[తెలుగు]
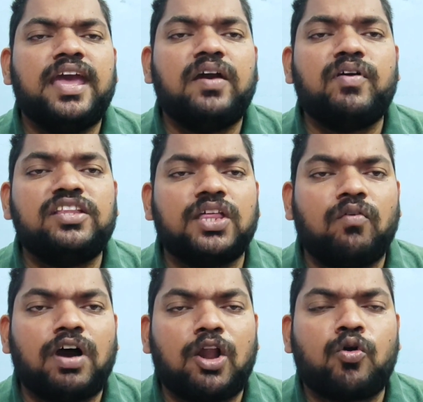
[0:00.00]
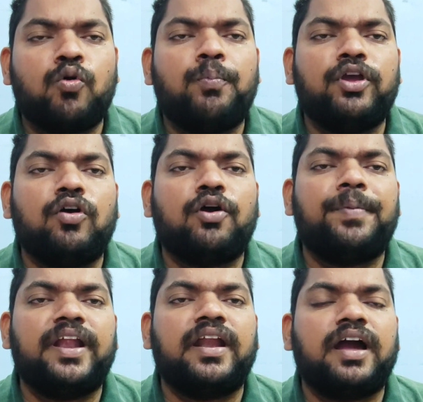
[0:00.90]
ఏవైతే వాళ్లకు
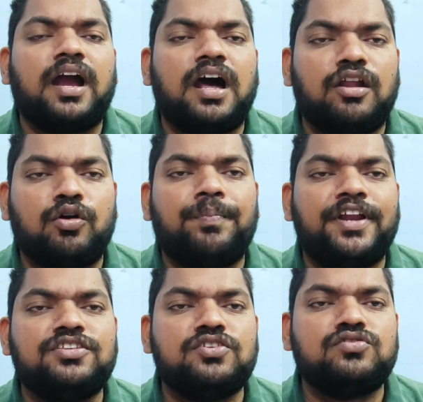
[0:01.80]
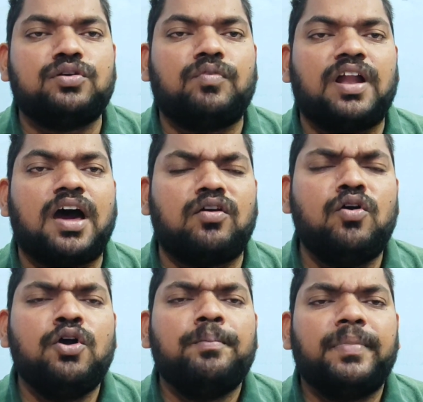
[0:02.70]
ఉపయోగపడే రంగాలలో పనిచేస్తూ ఉన్నారు
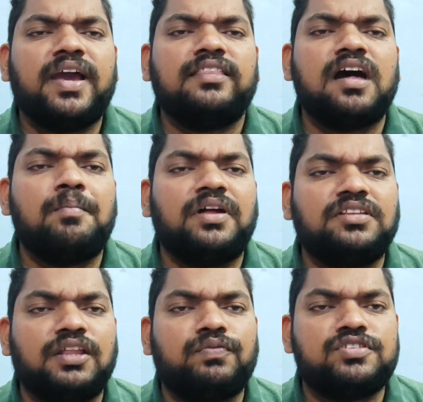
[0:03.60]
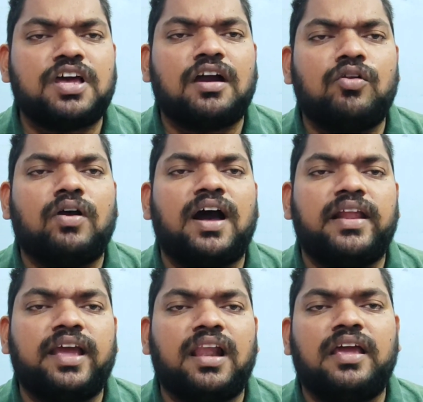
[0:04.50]
మిగతా మంత్రిత్వ శాఖలు
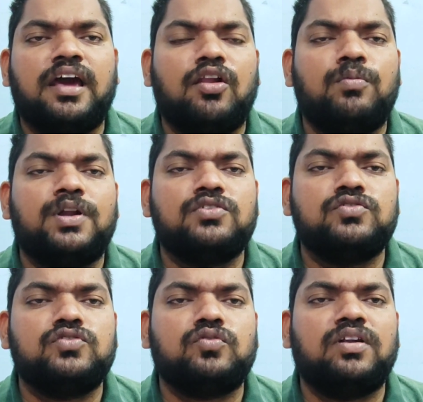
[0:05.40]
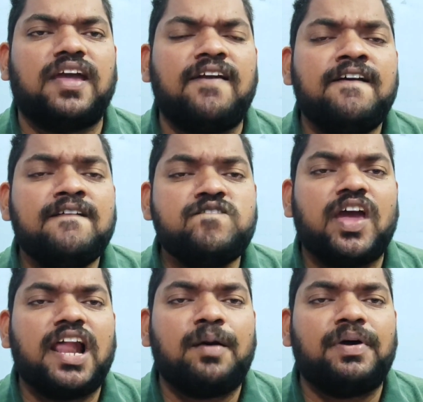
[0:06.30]
కార్యాలయాల్లో మనం చూసుకుంటే
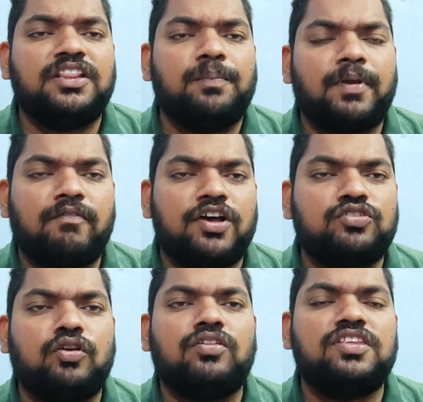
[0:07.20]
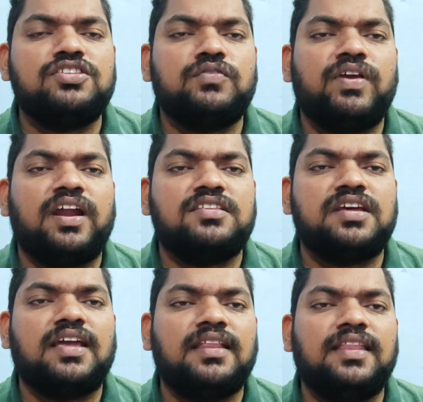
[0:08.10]
వేల మంది ప్రవాసులను తీసివేయడం
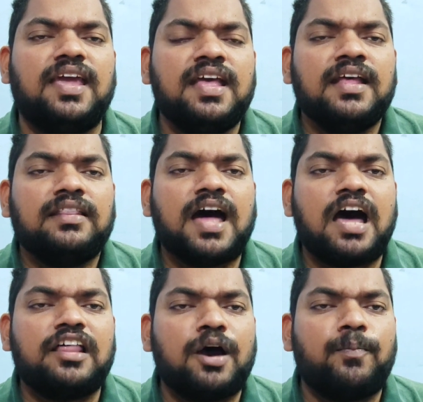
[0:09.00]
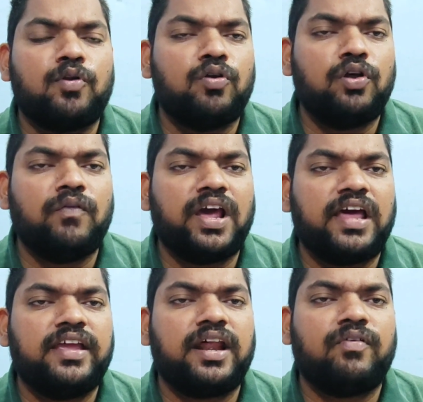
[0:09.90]
జరిగింది దాదాపు రెండు
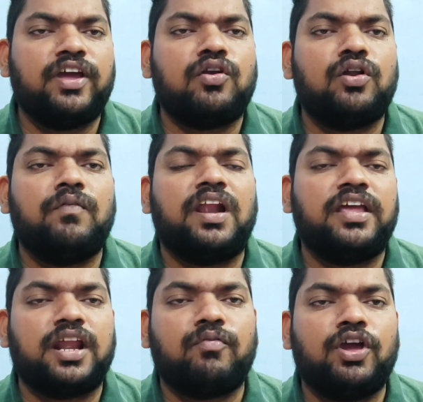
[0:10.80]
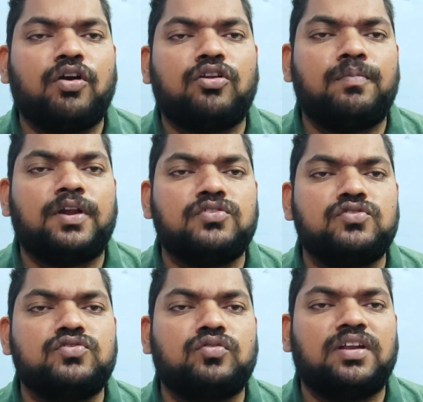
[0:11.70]
వేల ఇరవై రెండు వేల ఇరవై ఒకటిలో మనం
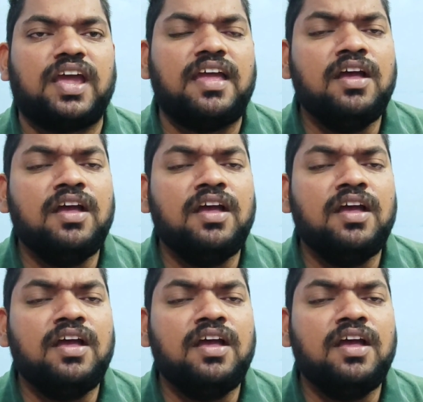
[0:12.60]
చూసుకుంటే